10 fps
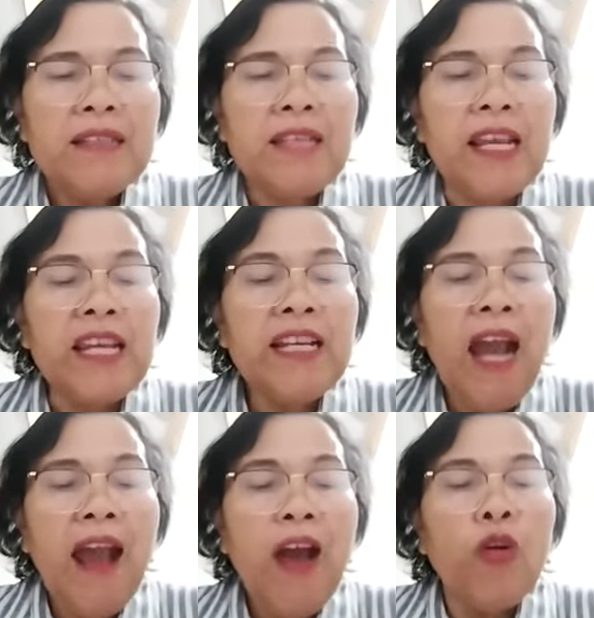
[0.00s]

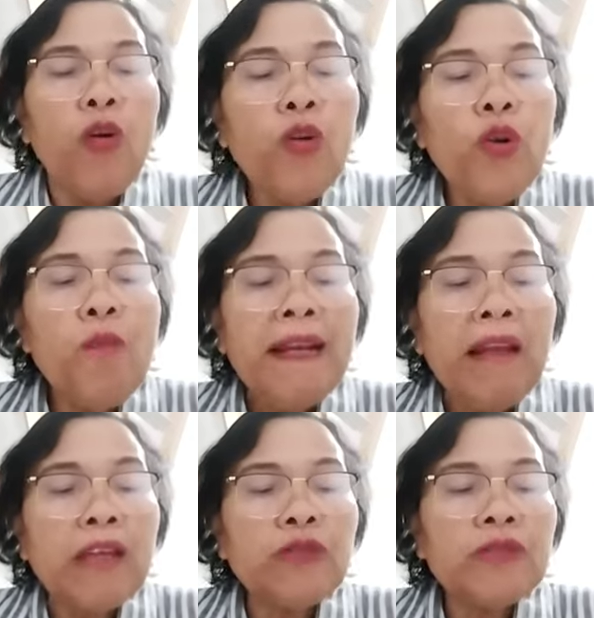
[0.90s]
sehingga hukuman
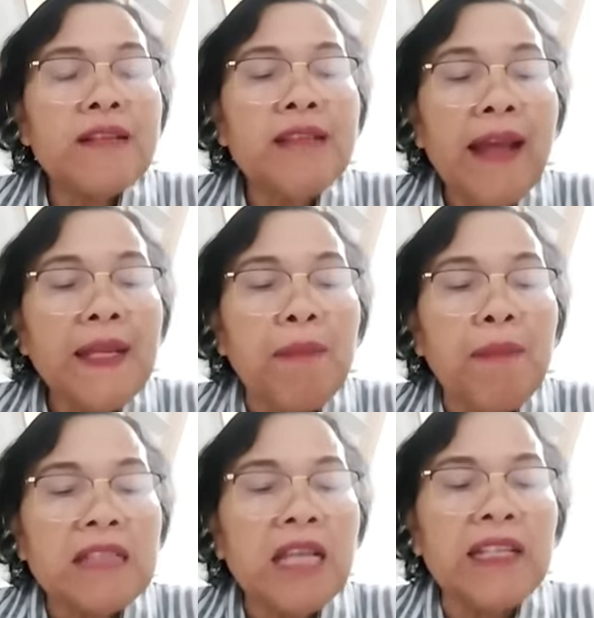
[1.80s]
langsung terjadi
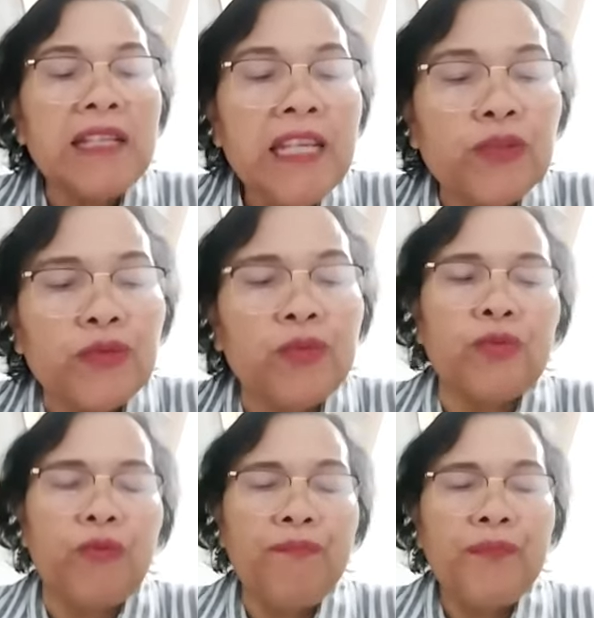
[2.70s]
pada saat
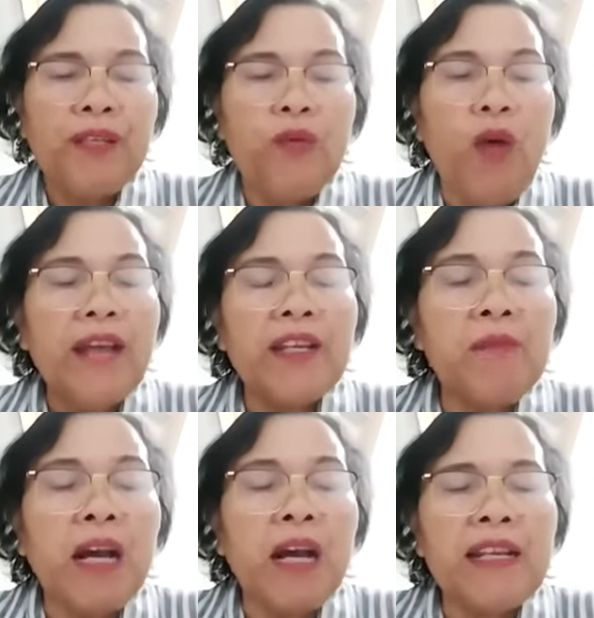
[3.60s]
itu wah
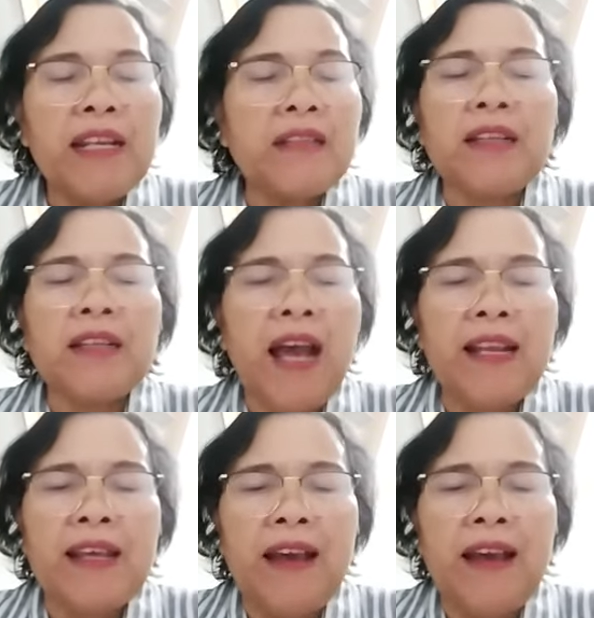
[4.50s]
ini mengerikan
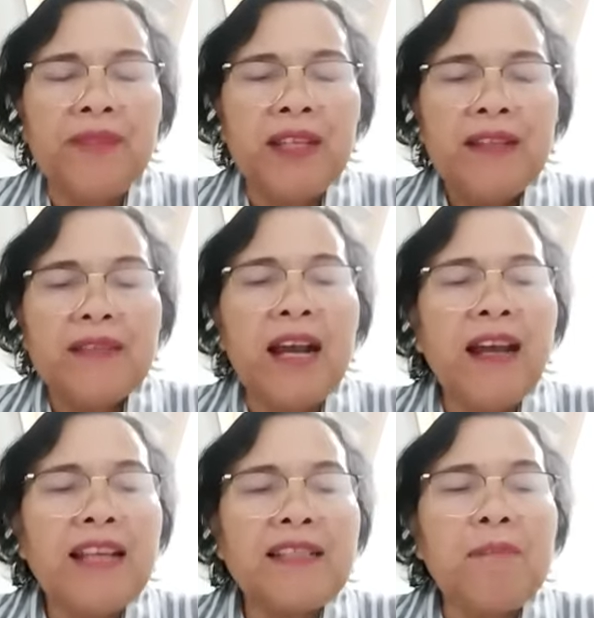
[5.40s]
sekali ya
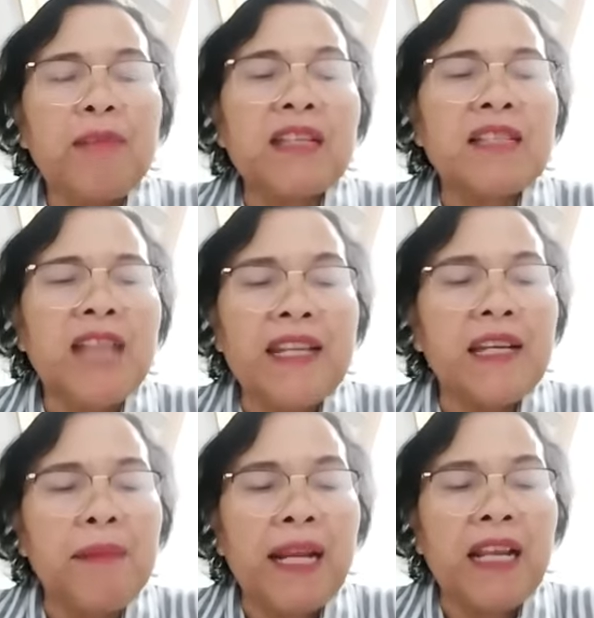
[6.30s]
janganlah sampai
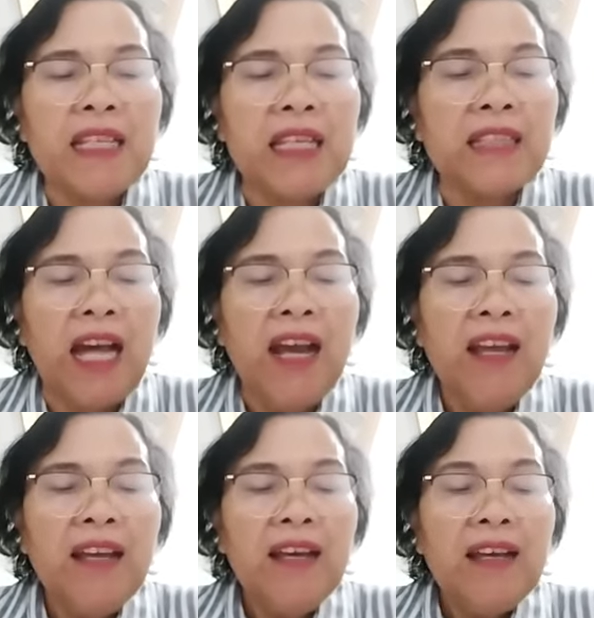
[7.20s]
terjadi kepada kita
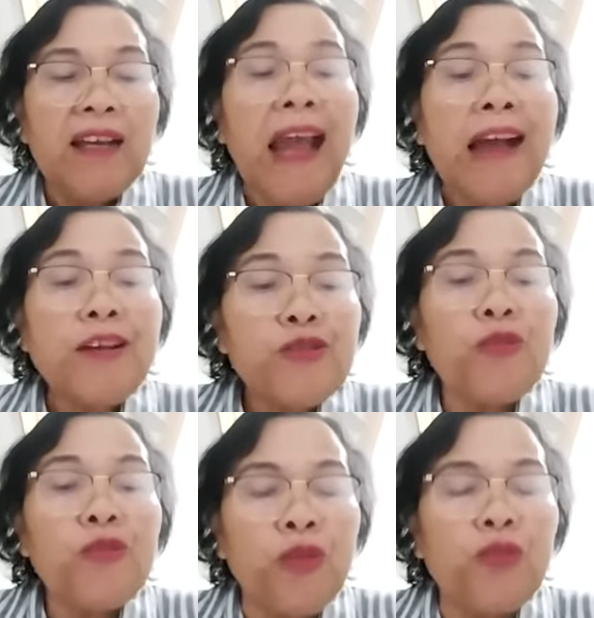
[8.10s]

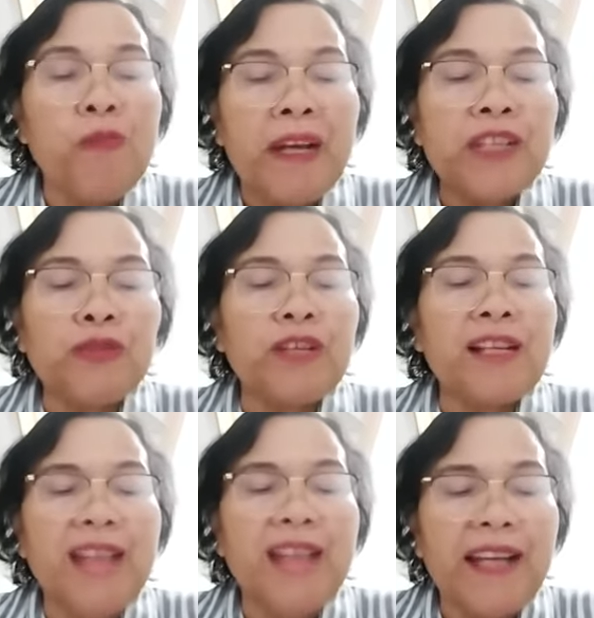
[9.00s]
langsung hukuman itu
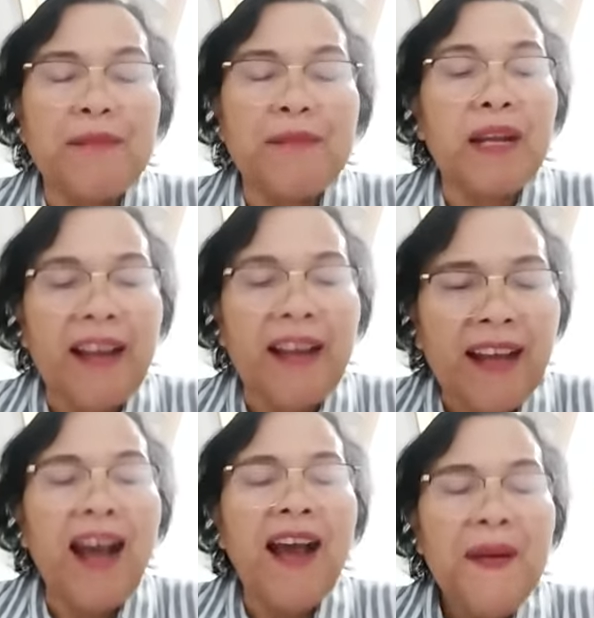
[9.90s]
terjadi
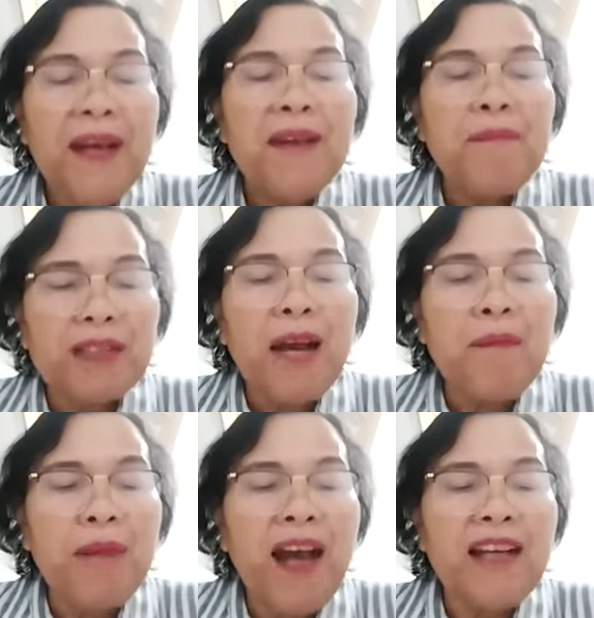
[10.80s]
mereka
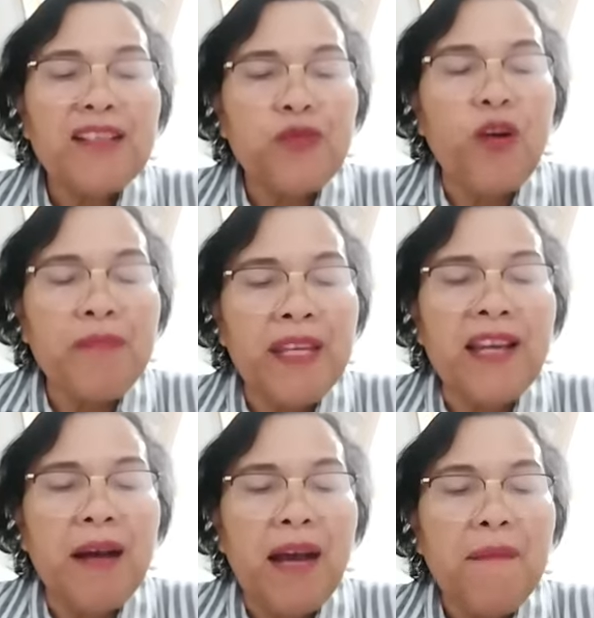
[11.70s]
Pertama
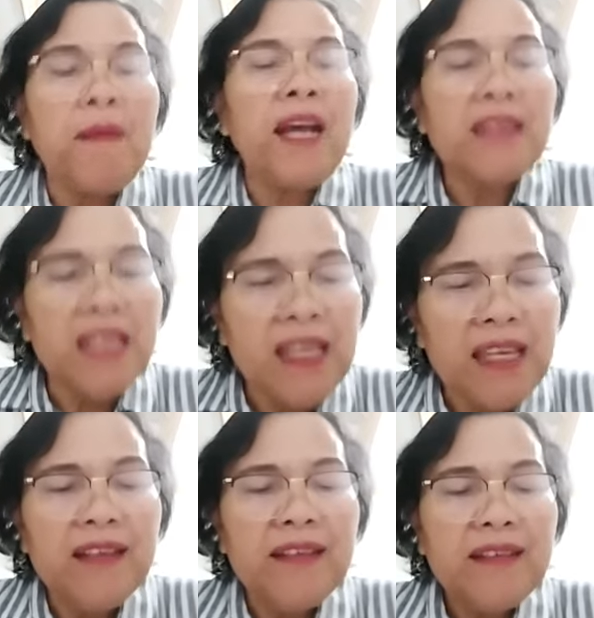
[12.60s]
suaminya
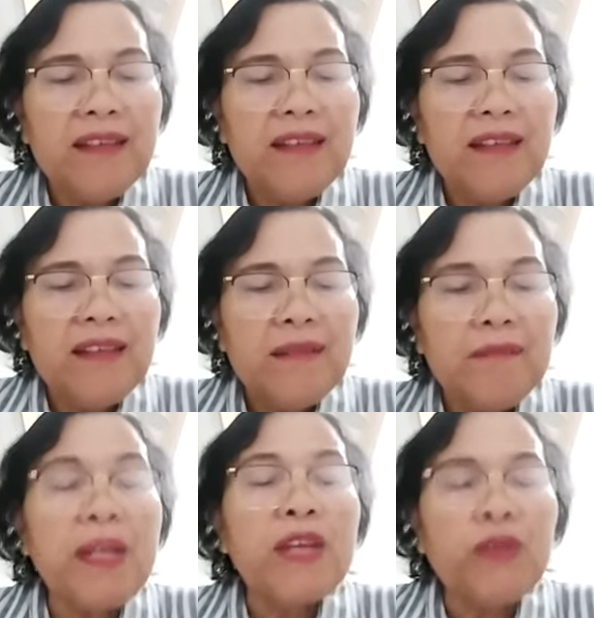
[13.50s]
mati,
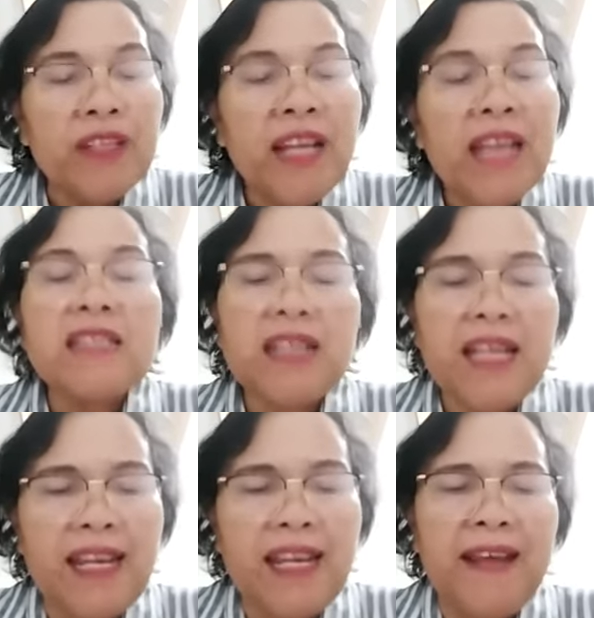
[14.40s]
berikutnya
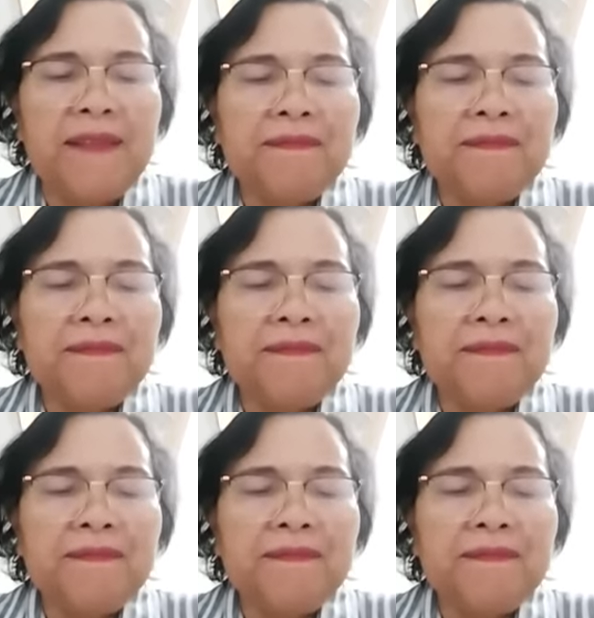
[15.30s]
istrinya.